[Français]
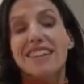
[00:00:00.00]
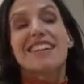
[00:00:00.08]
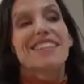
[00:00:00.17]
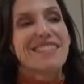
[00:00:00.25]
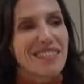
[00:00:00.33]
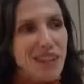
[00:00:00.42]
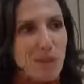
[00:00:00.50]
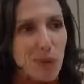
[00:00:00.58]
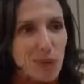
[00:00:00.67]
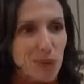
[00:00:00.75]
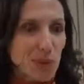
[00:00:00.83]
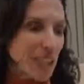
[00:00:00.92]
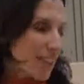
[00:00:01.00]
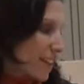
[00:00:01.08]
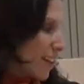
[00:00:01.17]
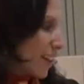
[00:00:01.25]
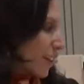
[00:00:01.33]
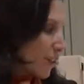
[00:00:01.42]
qualité d'un produit.
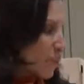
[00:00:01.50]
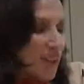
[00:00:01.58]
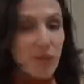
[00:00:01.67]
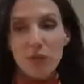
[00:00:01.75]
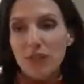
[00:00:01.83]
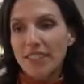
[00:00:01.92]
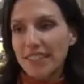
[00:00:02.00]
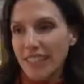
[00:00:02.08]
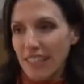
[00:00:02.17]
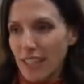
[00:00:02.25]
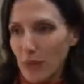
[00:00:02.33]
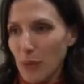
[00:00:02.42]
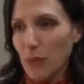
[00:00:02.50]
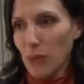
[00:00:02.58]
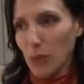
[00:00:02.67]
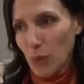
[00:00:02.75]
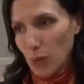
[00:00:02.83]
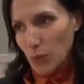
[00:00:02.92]
Nous avons ici euh,
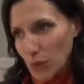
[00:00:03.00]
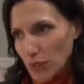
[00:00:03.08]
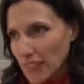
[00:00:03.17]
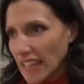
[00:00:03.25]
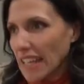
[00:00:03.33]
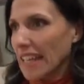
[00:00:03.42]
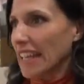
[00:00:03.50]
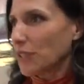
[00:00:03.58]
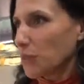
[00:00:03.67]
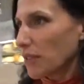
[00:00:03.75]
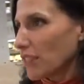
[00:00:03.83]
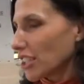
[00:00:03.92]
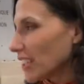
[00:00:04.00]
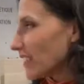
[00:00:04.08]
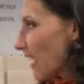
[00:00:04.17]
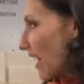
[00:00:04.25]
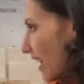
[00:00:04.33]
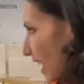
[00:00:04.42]
de l'autre côté les huiles
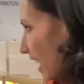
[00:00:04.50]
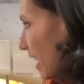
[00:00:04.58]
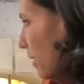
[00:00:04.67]
végétales et